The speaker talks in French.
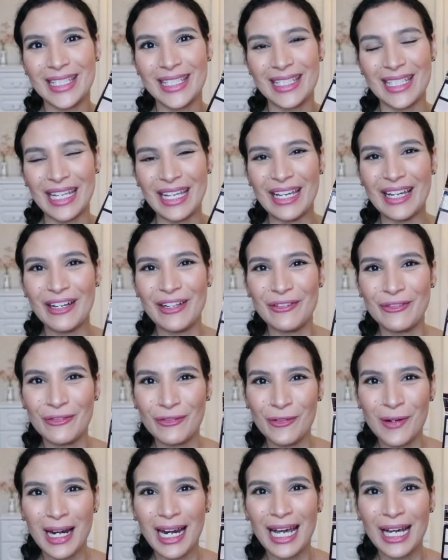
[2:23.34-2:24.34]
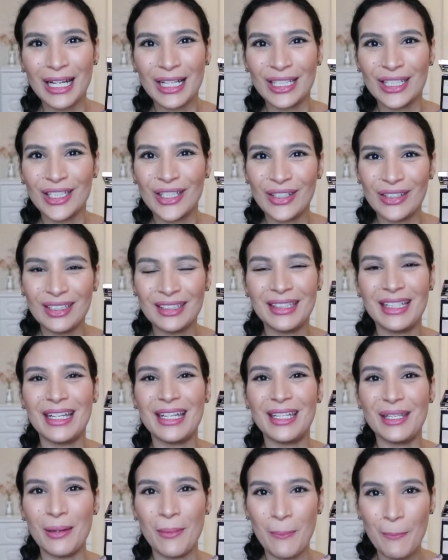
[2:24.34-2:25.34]
ici. Voilà
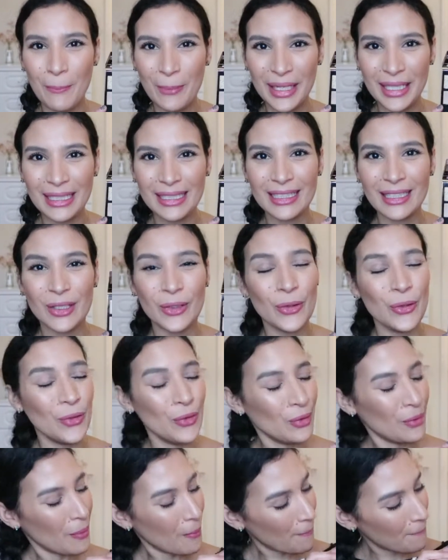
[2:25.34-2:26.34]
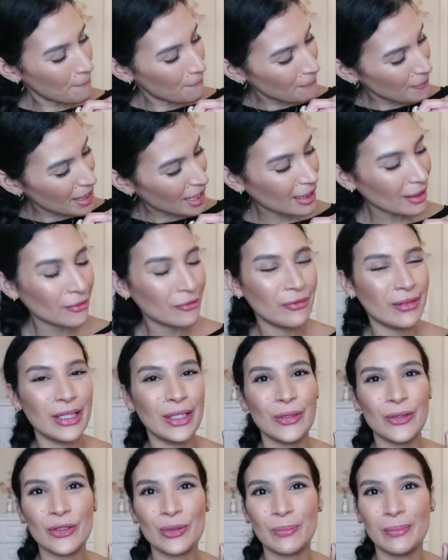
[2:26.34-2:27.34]
Golden Mink une
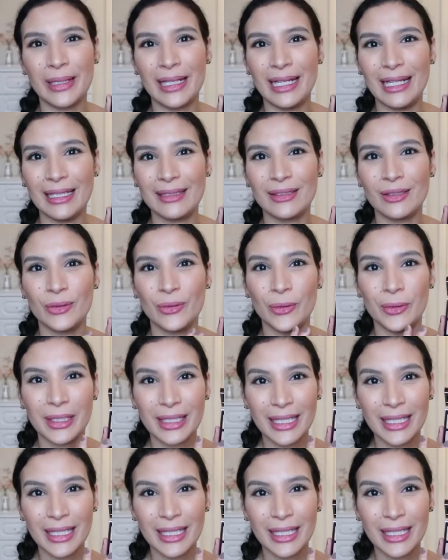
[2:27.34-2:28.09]
merveilleuse palette de